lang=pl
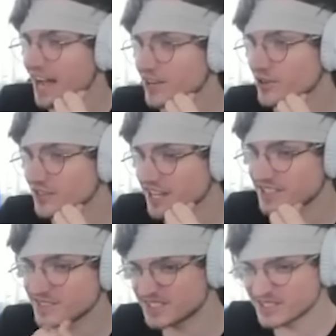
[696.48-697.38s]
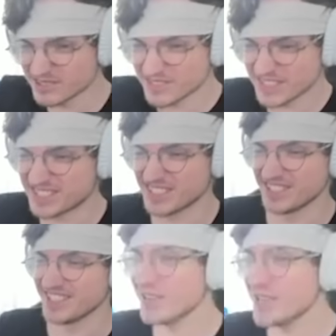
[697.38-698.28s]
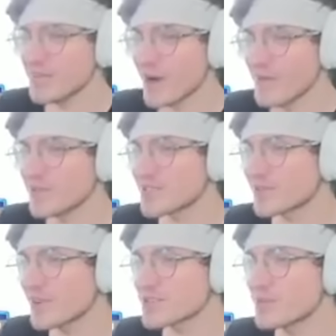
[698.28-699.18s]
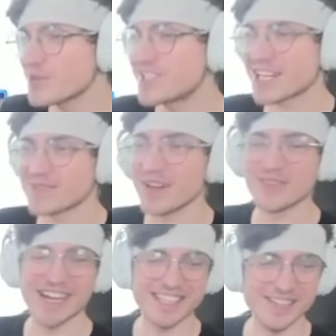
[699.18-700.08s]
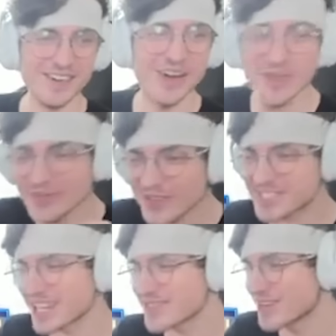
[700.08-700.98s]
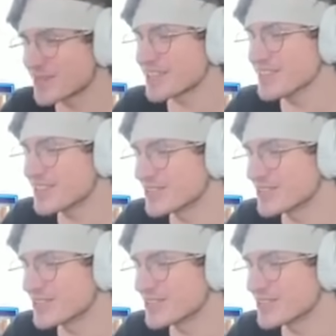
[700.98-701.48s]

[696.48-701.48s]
ale Connected skurczyn. syn ujechał mu się w głowie, że on musi zerać Malfightem. On musi zerać Malfightem i